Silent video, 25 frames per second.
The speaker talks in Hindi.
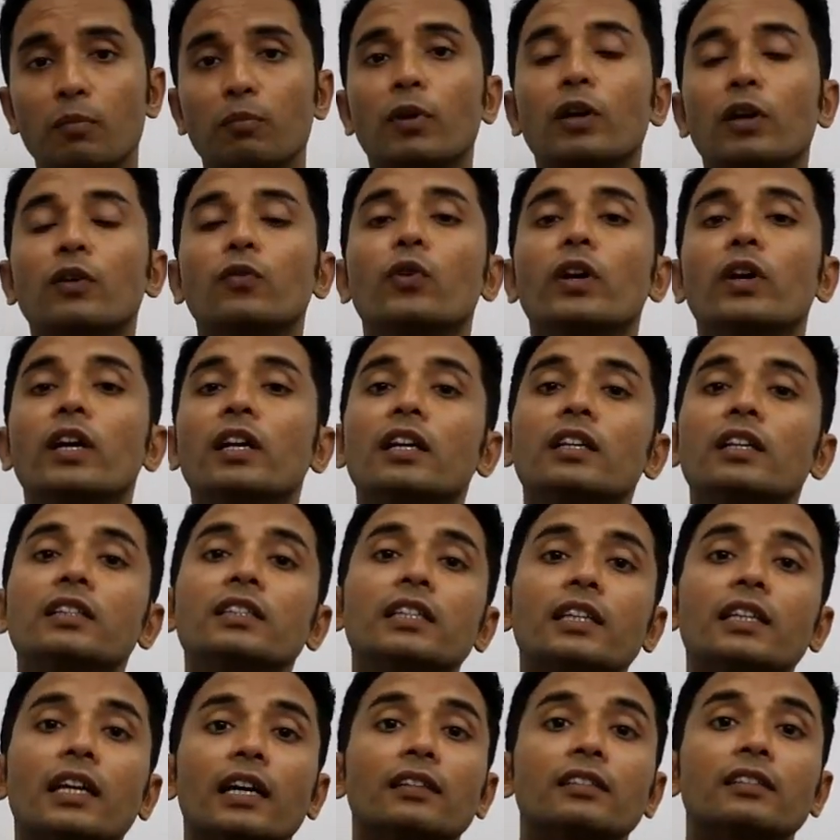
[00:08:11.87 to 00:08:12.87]
बट वो
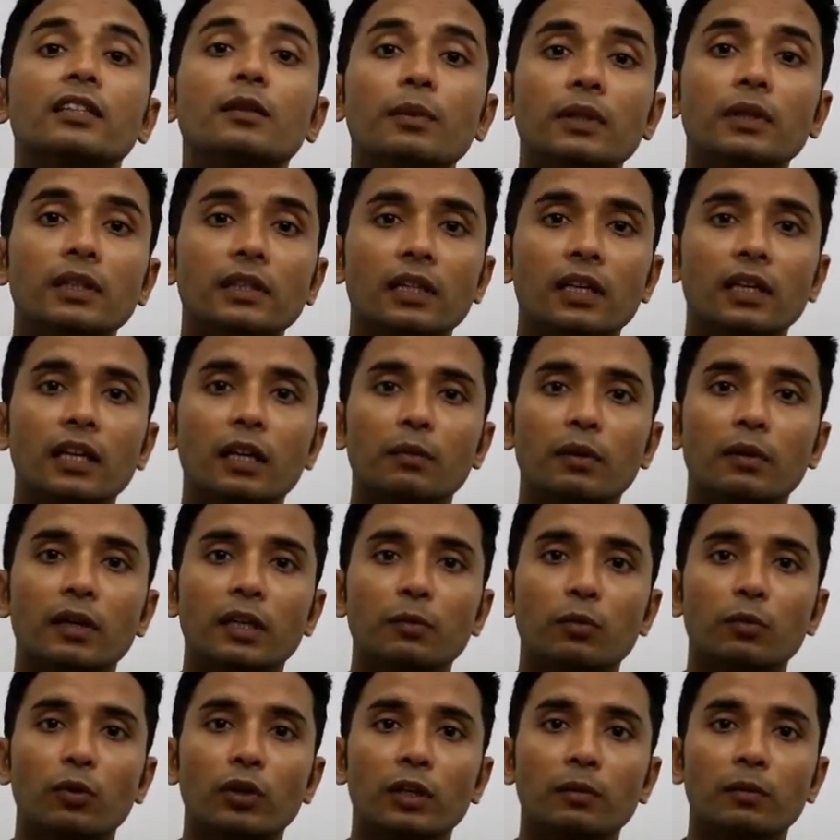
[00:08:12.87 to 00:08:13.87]
एनर्जी कैसे बनता है
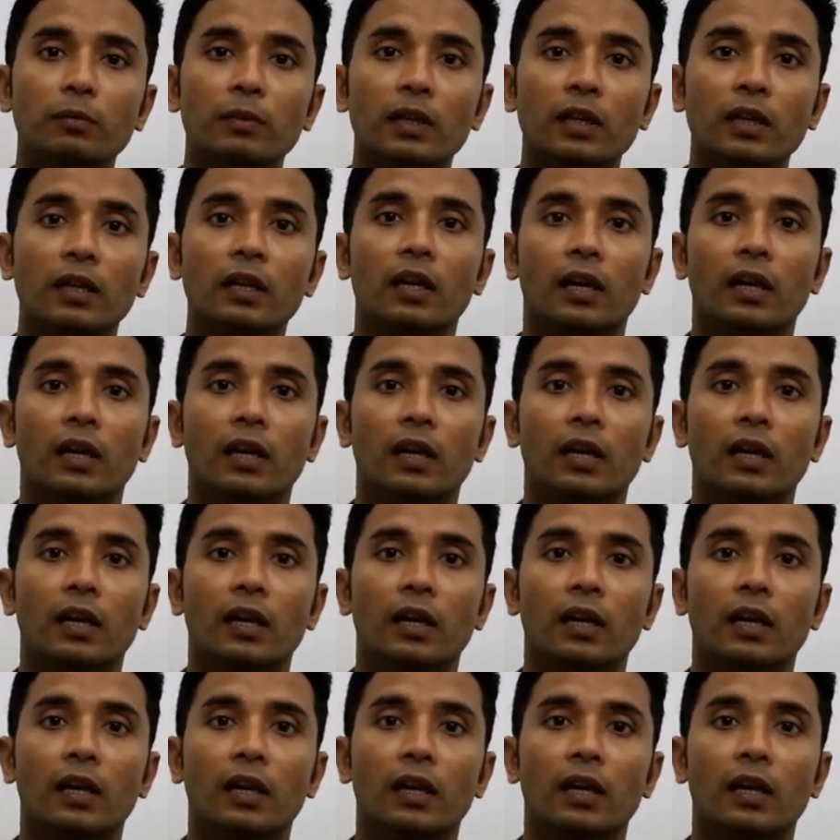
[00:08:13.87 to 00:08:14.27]
हमारी बॉडी में